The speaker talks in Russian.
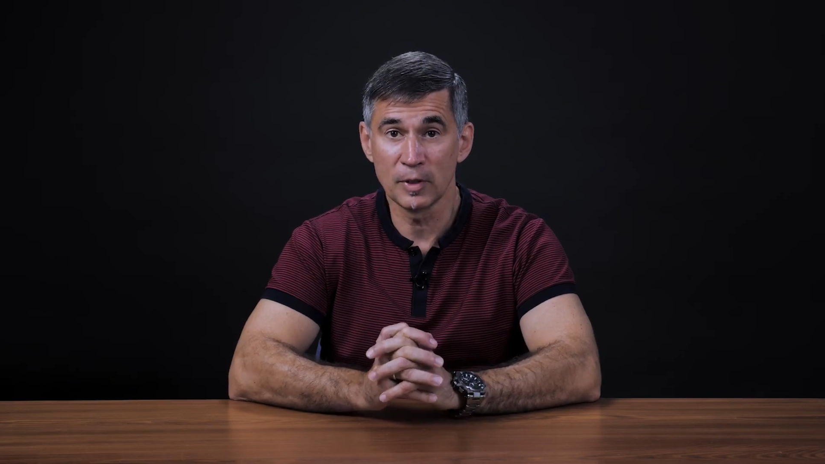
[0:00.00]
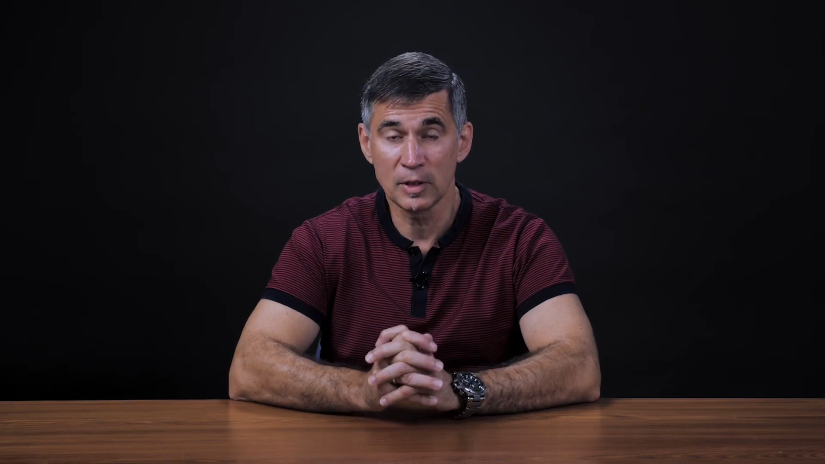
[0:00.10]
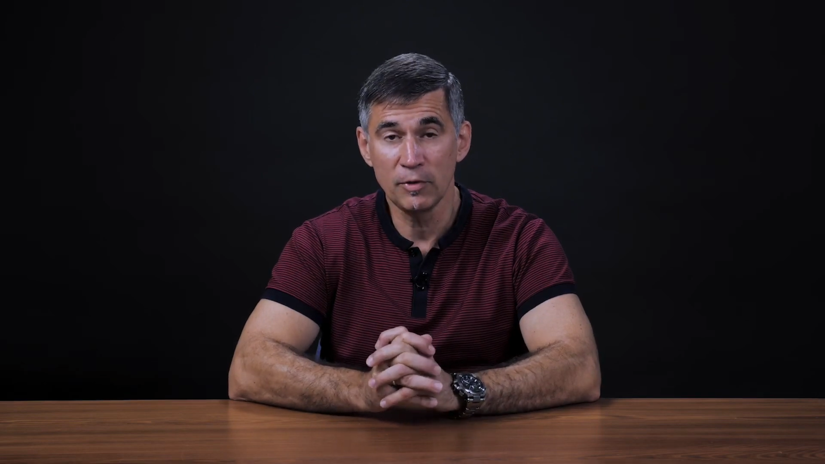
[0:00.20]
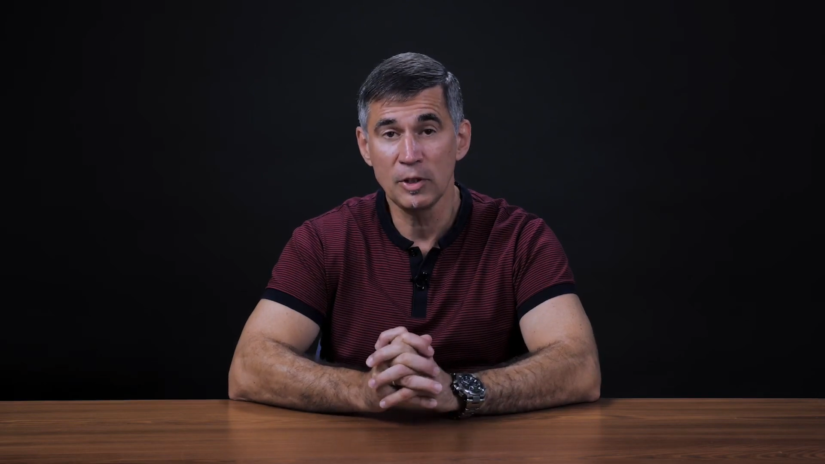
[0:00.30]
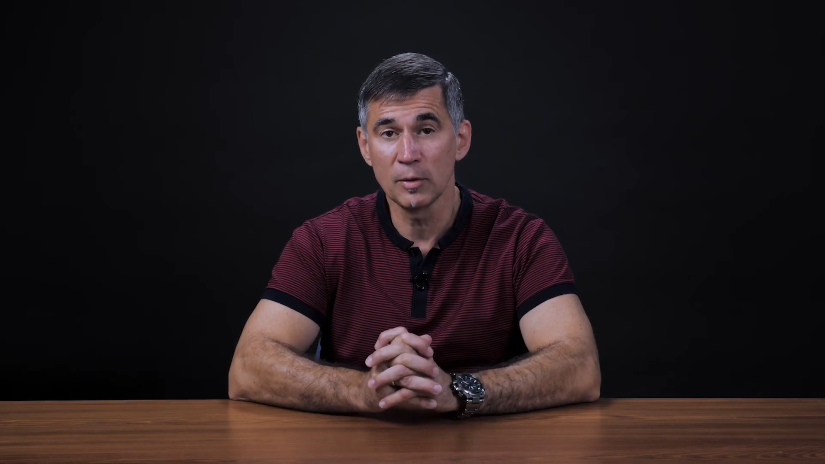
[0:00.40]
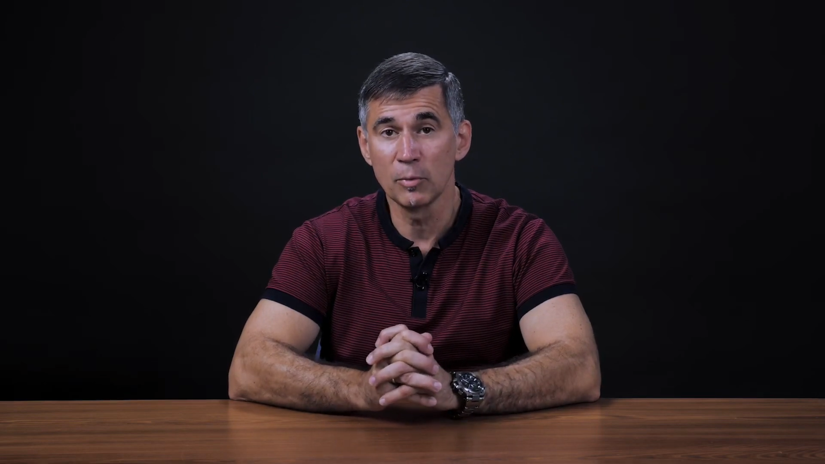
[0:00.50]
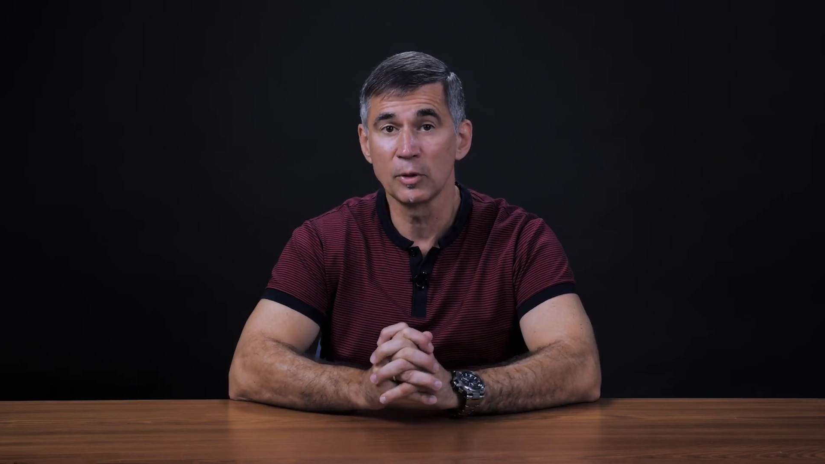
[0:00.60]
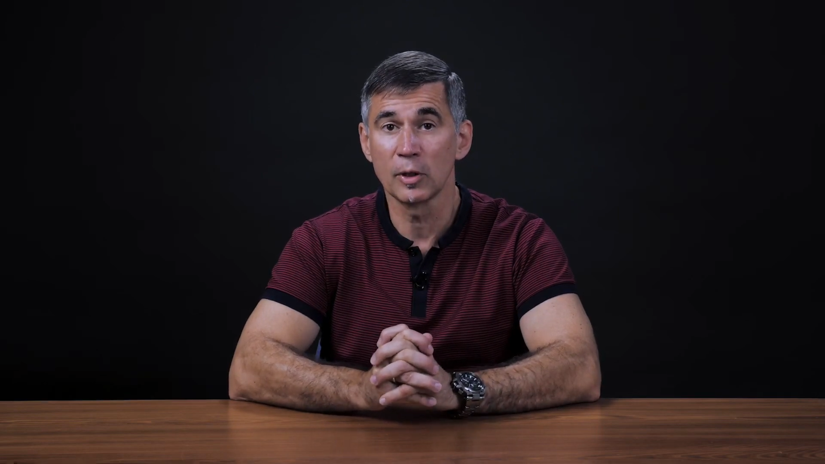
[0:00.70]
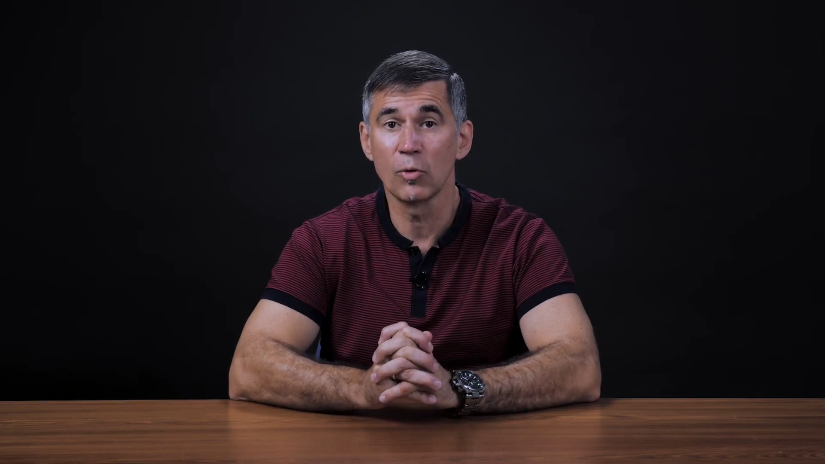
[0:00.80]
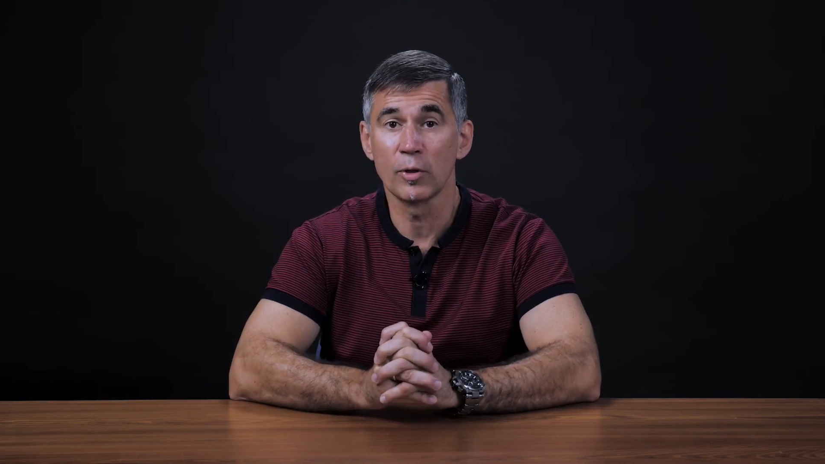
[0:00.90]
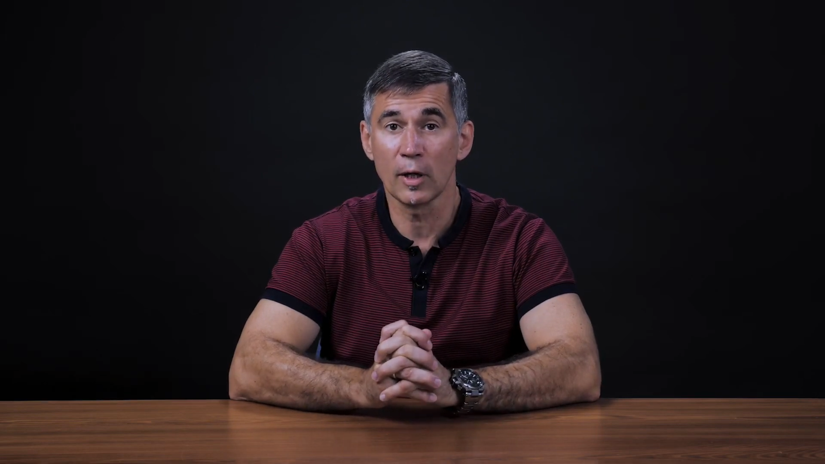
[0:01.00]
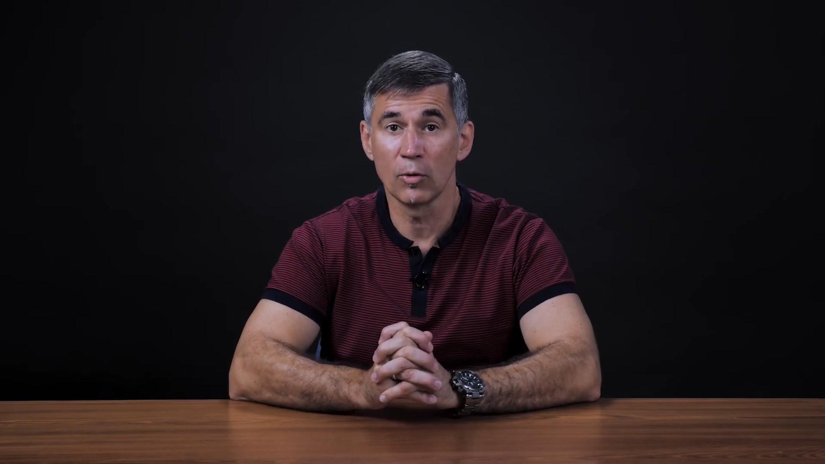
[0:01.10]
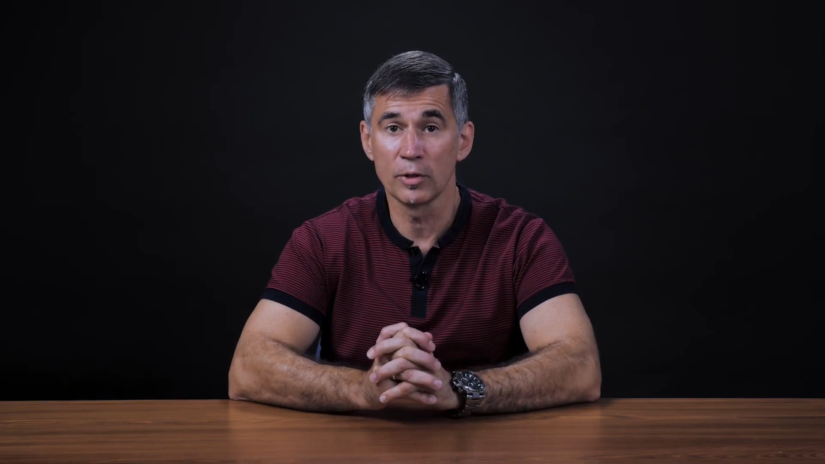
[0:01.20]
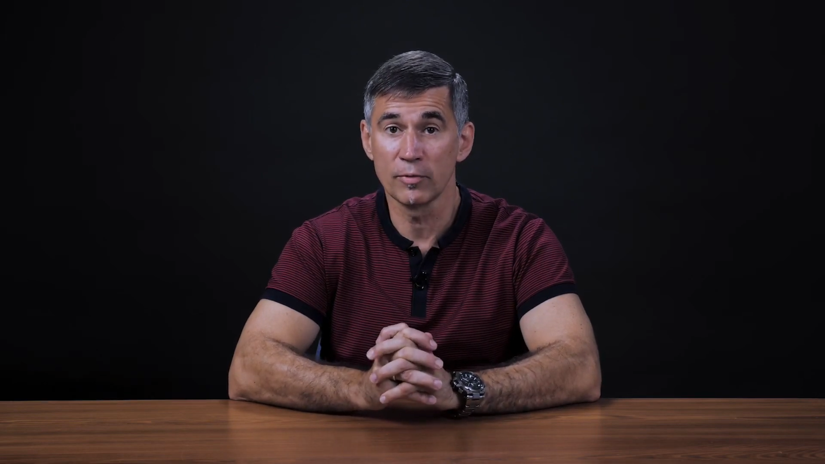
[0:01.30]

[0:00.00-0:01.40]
Действительно, был такой король,